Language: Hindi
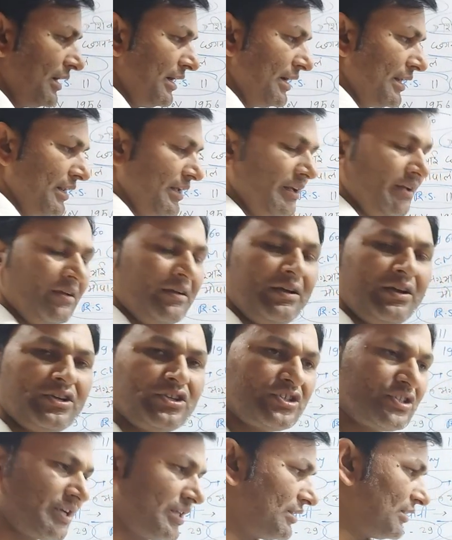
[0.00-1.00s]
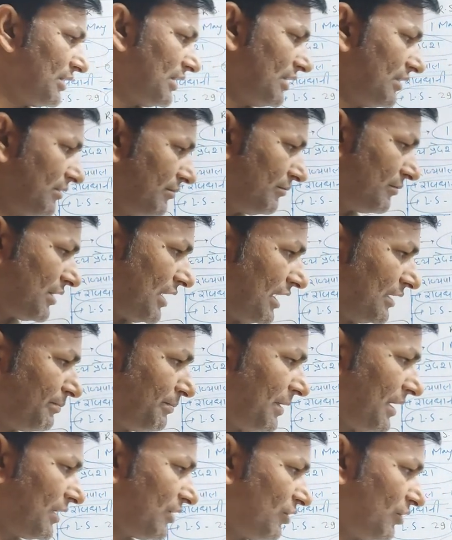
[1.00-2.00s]
हरी चंदन
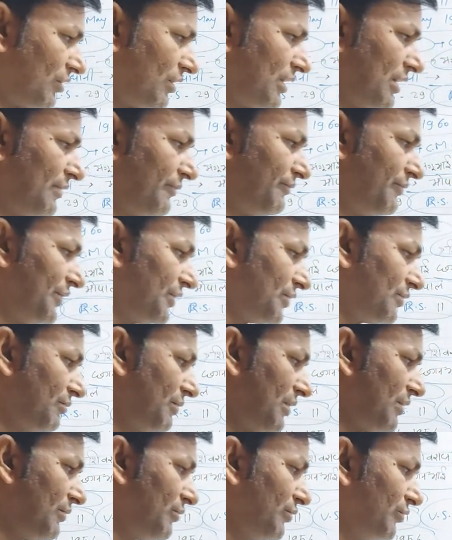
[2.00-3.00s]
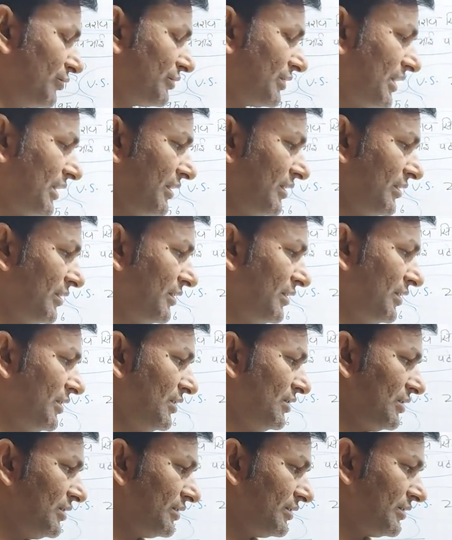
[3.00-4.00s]
राजपाल कौन है विश्वभूषण
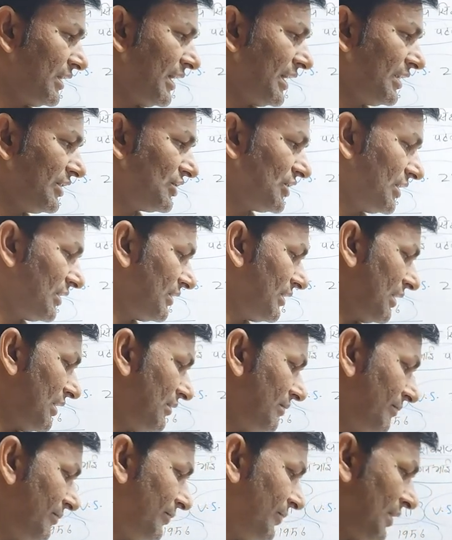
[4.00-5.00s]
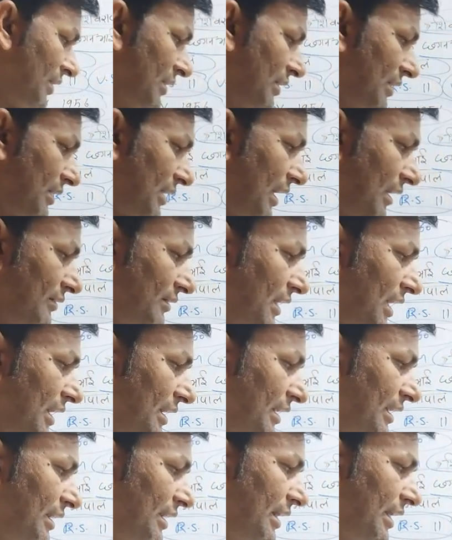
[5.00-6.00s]
हरिचंदन
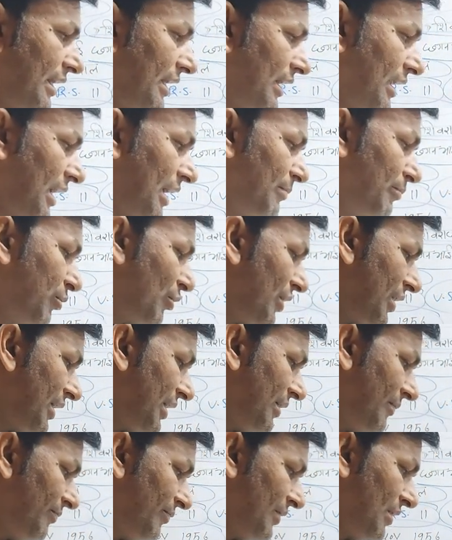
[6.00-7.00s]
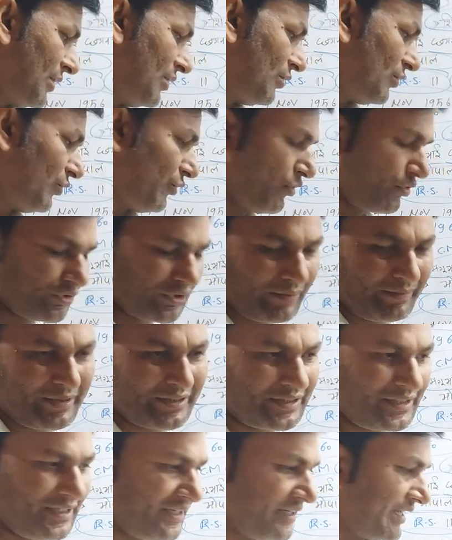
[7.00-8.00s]
राजधानी नया रायपुर है लोकसभा
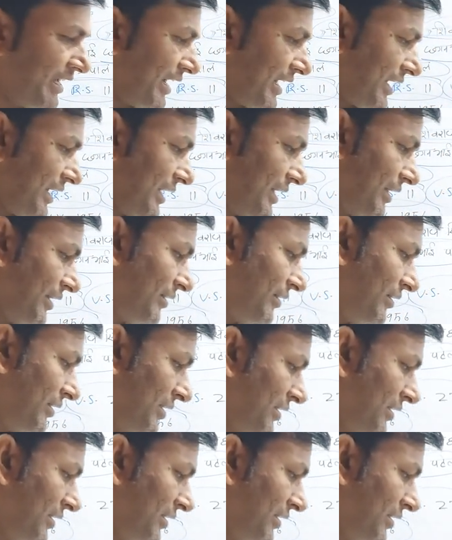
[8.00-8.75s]
सीट ग्यारह है